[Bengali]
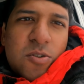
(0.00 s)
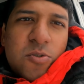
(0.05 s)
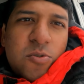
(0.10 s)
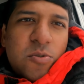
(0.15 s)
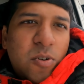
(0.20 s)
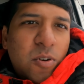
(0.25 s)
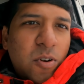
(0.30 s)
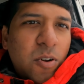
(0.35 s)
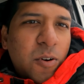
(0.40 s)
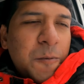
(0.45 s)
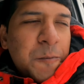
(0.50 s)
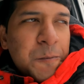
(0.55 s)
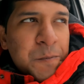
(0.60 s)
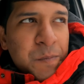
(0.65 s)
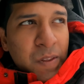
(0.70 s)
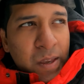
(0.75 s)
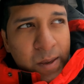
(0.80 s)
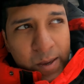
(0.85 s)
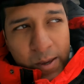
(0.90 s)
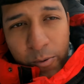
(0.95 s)
শুরু হলো
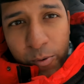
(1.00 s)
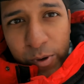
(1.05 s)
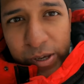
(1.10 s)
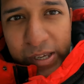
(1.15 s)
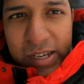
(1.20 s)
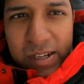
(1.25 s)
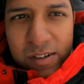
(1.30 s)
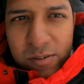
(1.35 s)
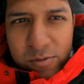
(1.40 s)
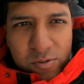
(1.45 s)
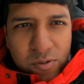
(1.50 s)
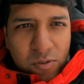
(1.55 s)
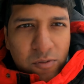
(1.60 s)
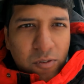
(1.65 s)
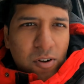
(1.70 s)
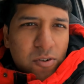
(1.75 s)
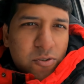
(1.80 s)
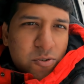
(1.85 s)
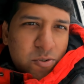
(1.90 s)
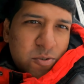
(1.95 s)
এবং এখানেও
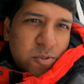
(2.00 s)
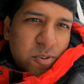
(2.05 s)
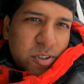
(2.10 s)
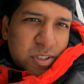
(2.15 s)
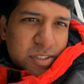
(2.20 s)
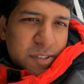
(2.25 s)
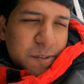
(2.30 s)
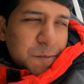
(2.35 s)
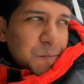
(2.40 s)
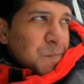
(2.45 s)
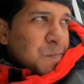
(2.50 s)
স্নোফল শুরু হয়েছে